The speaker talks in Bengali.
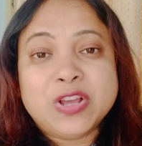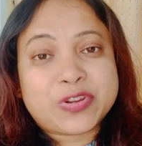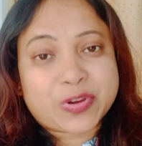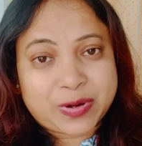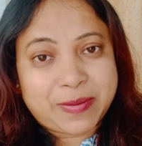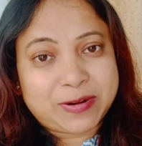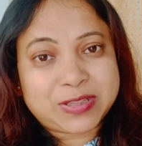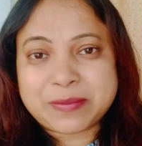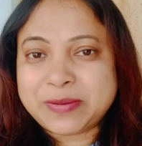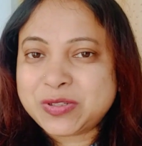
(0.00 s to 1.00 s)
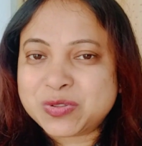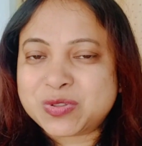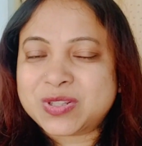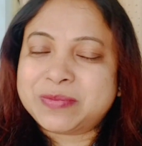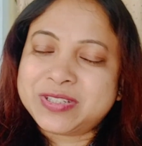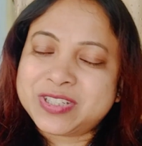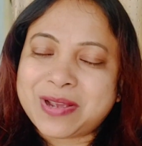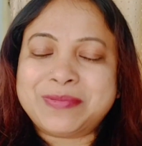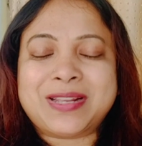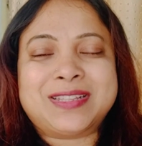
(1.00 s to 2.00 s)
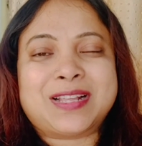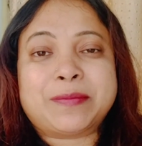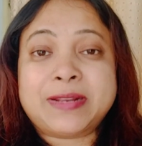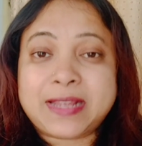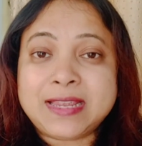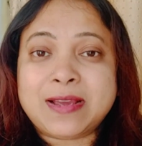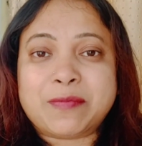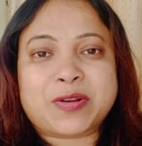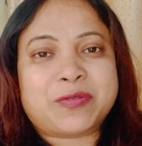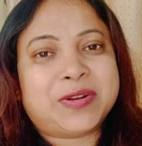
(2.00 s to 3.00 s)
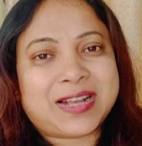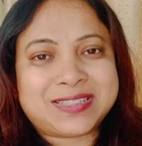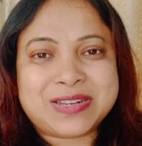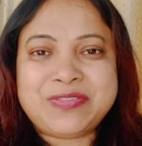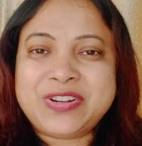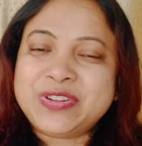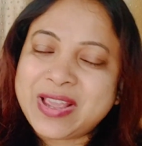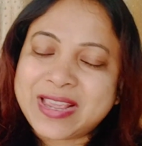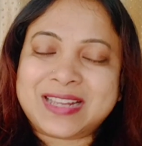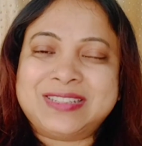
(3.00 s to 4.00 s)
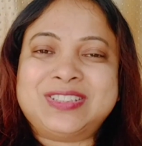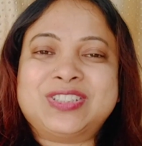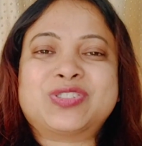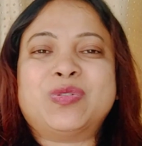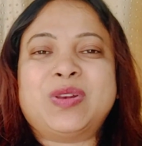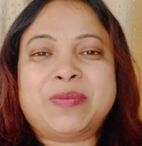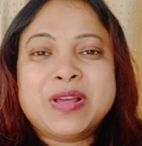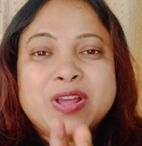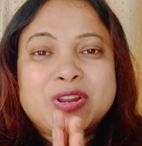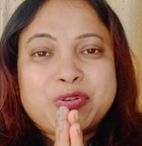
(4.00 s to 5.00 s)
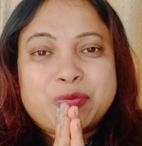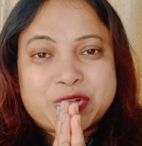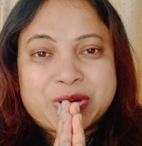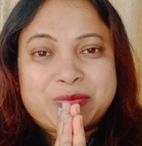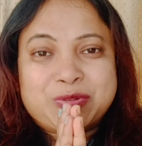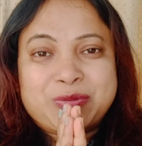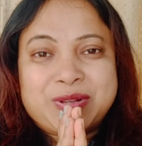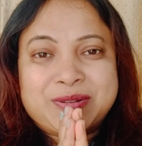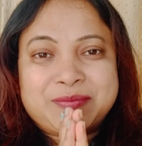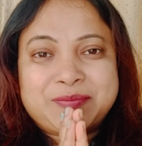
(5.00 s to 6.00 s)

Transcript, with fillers: সকলে ভালো থাকবেন সুস্থ থাকবেন সাবধানে থাকবেন এই কামনা করে আজকের ভিডিও এখানেই শেষ করলো নমস্কার বন্ধুরা